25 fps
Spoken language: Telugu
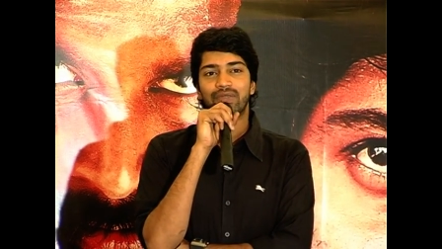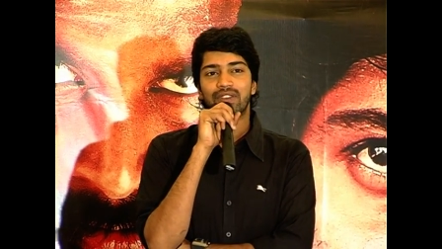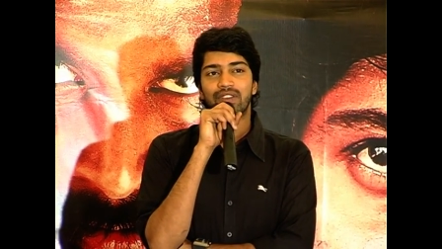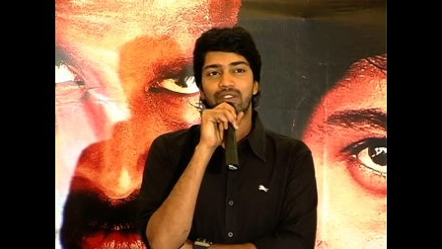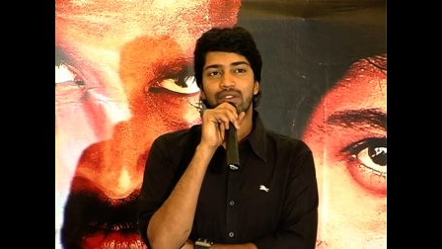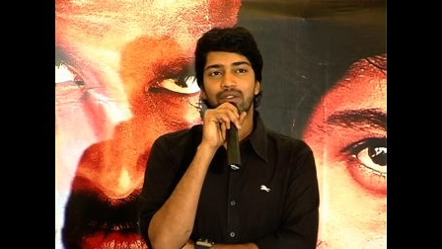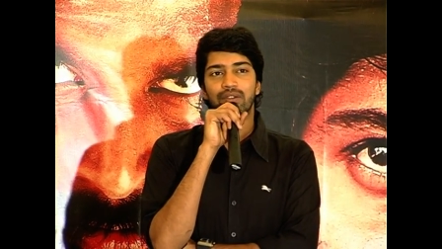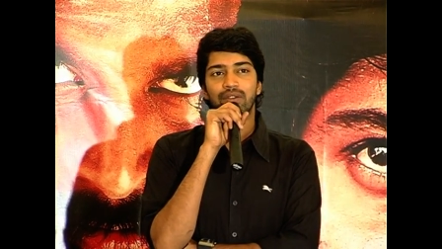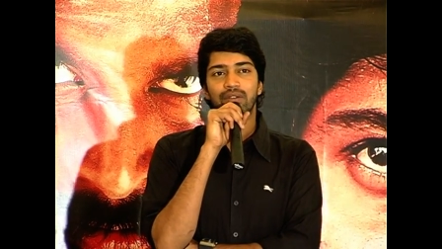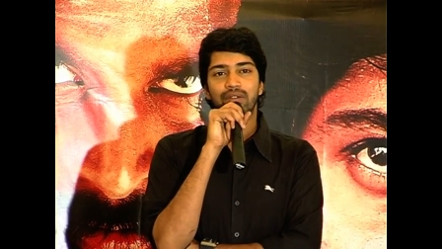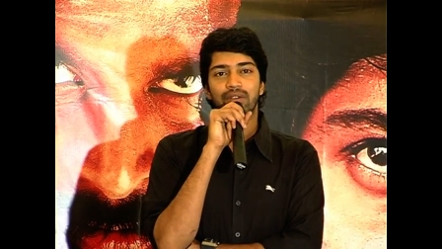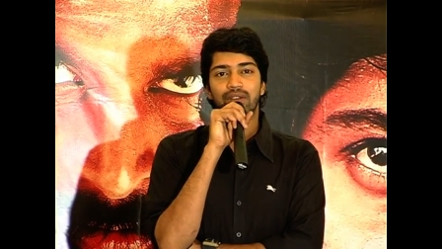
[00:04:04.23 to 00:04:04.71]

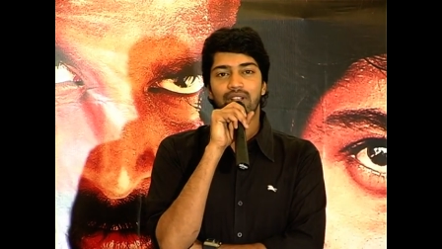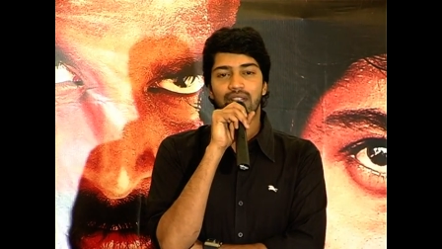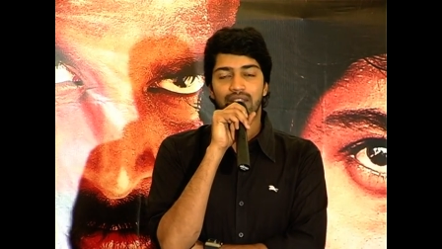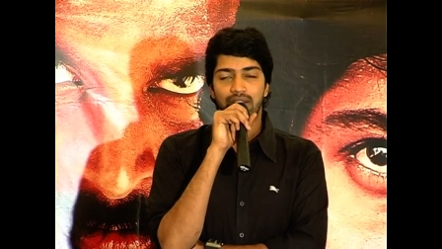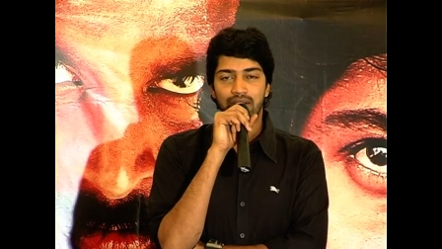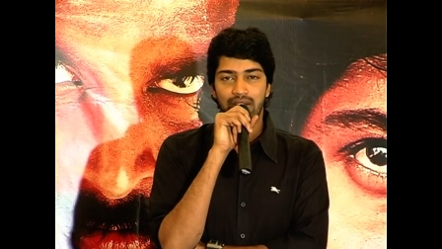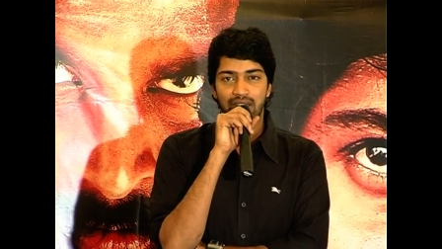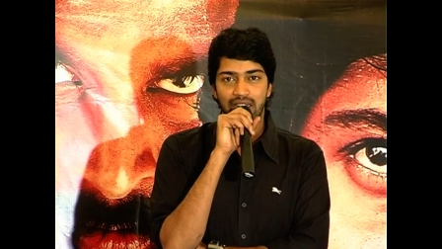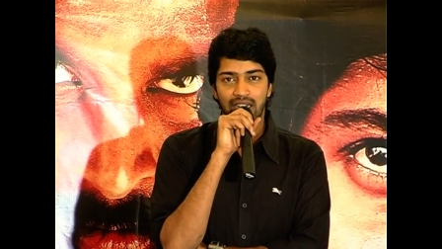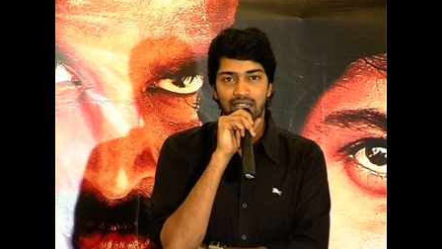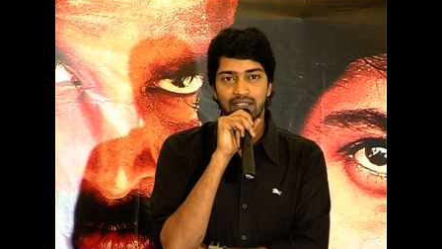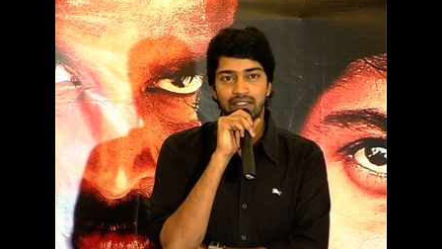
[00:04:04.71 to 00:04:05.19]
సో um, ఒక
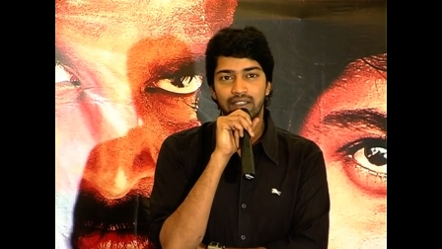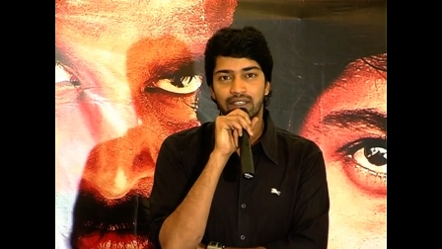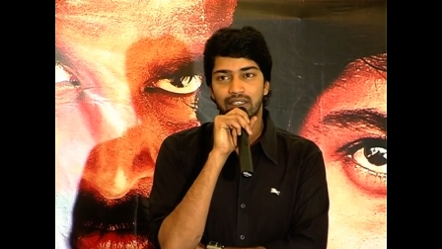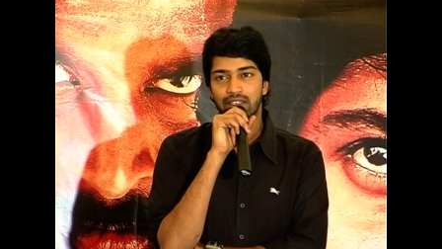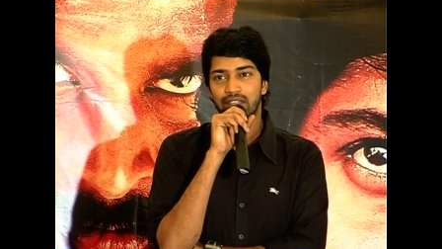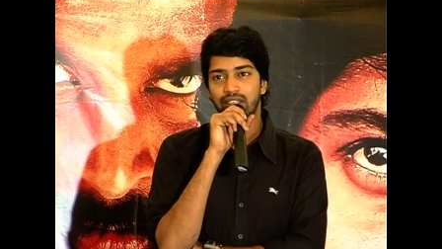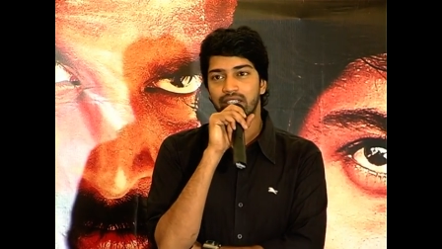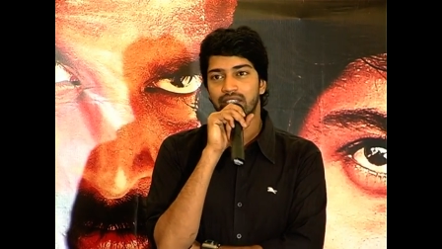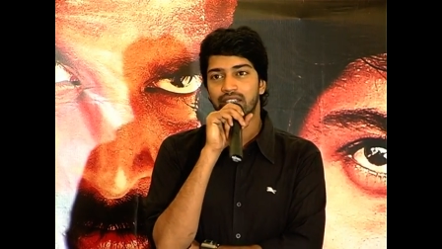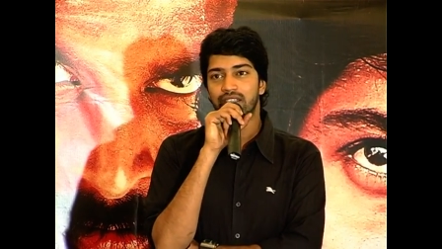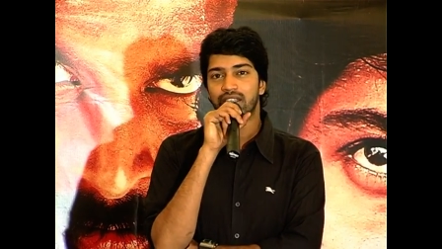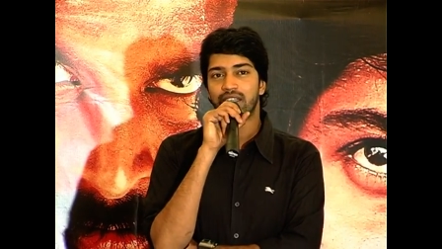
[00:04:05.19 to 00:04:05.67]
హ్యాట్రిక్
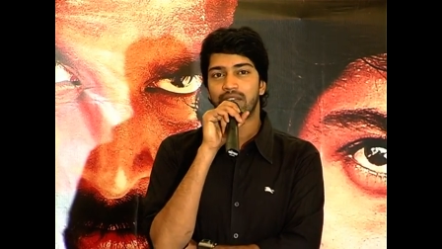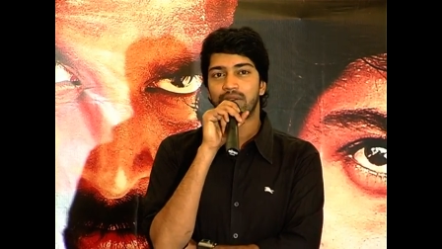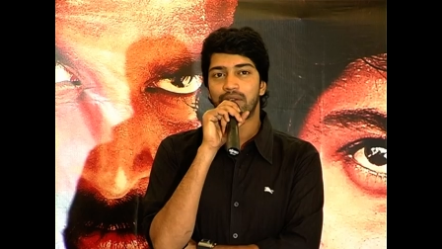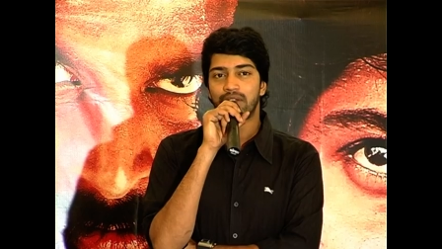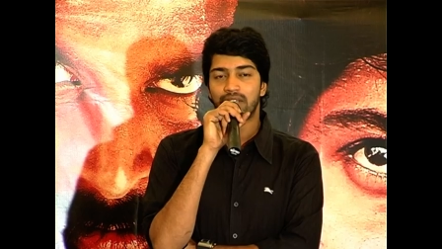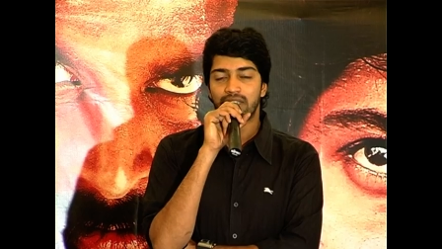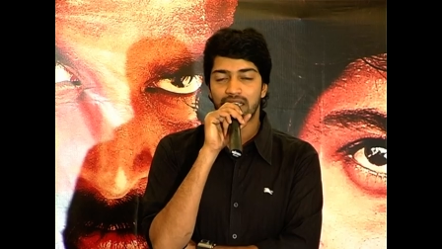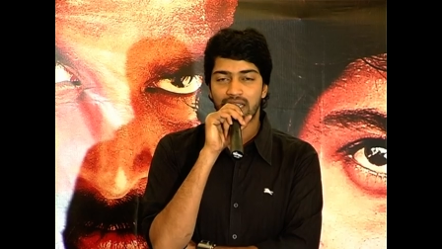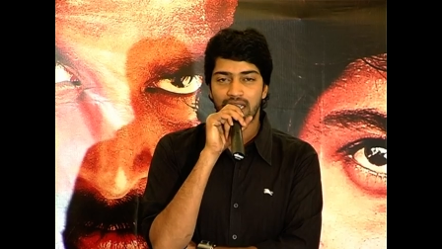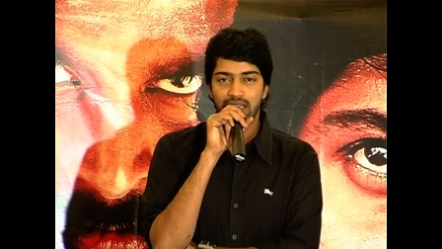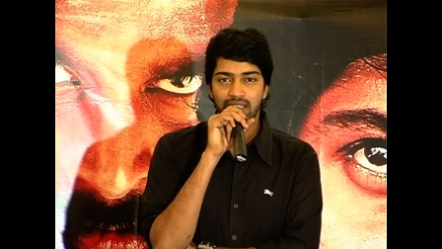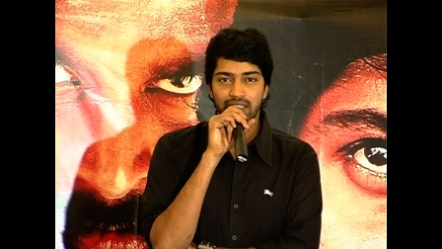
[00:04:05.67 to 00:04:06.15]
హిట్
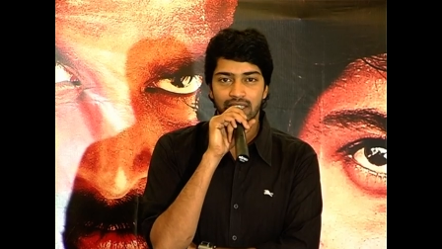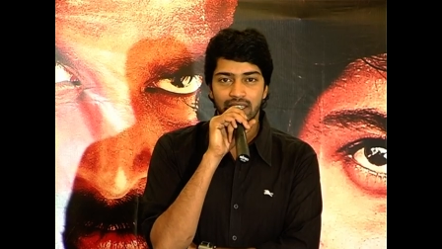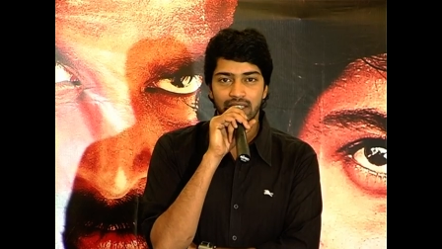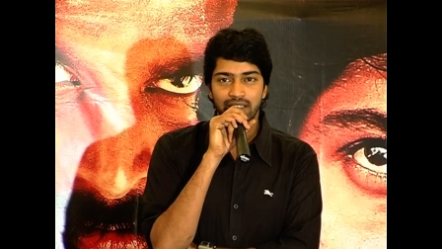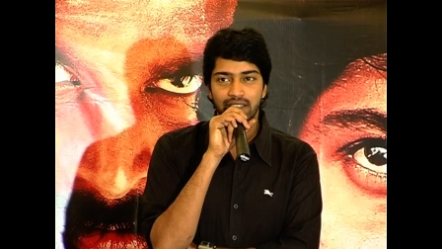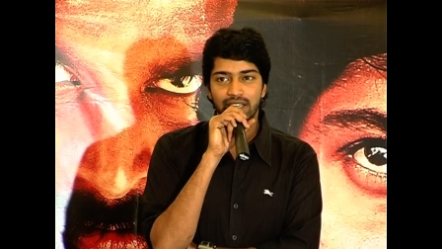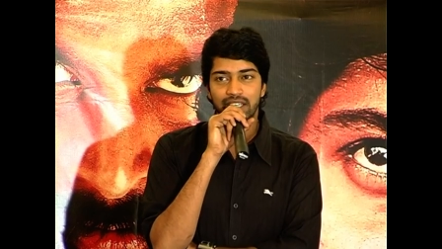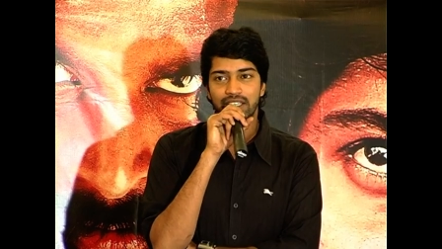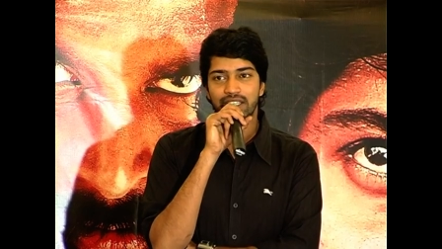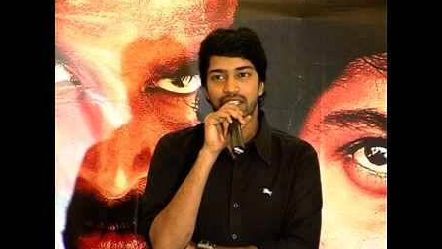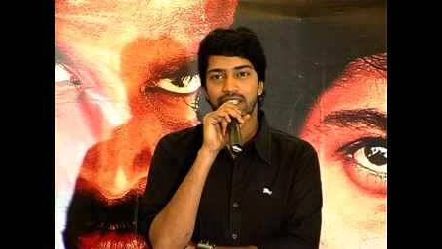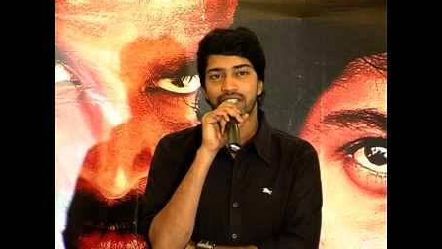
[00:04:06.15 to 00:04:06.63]
కాబట్టి ఆయన
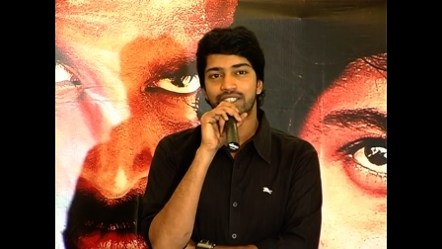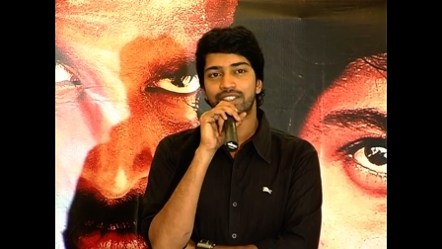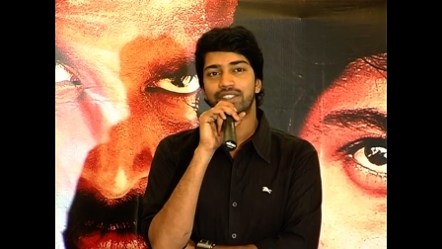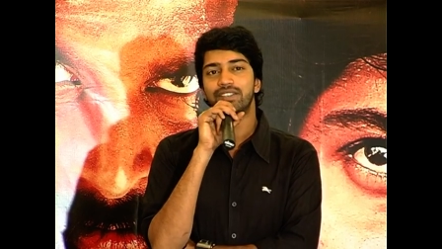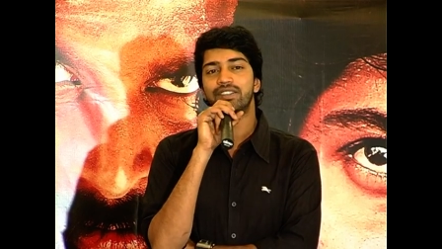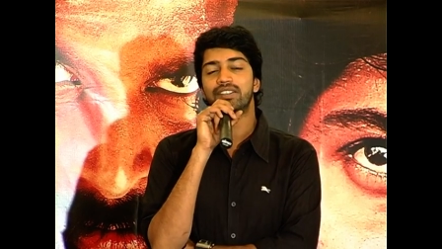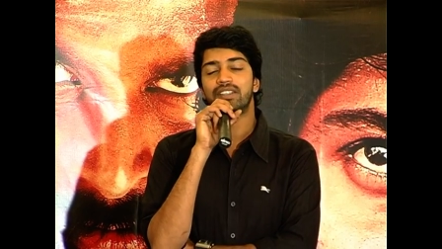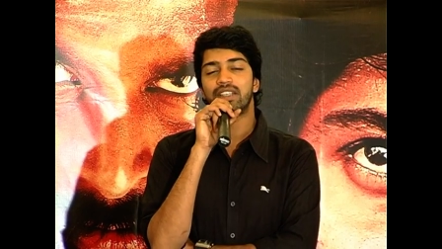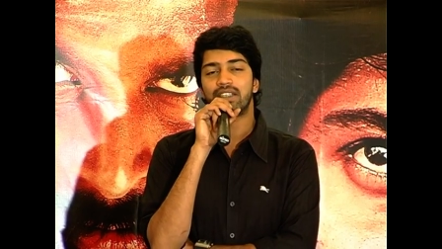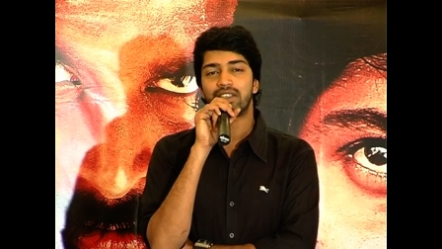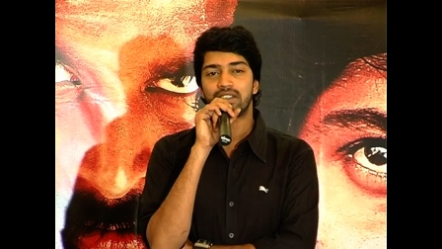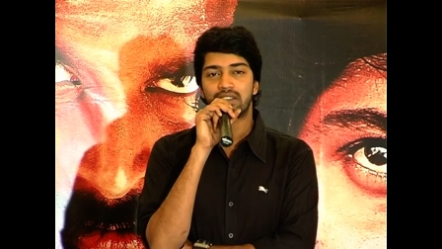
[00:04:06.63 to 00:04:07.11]

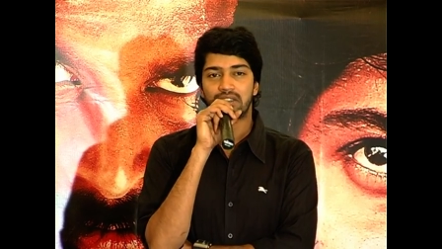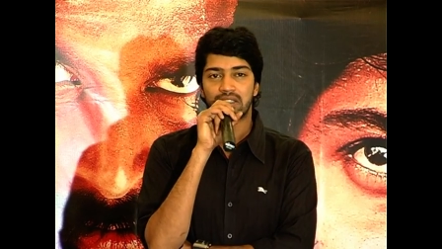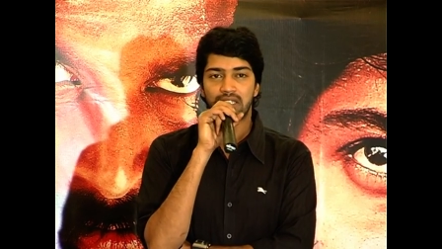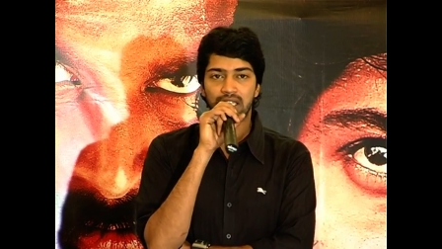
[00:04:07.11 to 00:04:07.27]
కంగ్రాచులేషన్స్ అండ్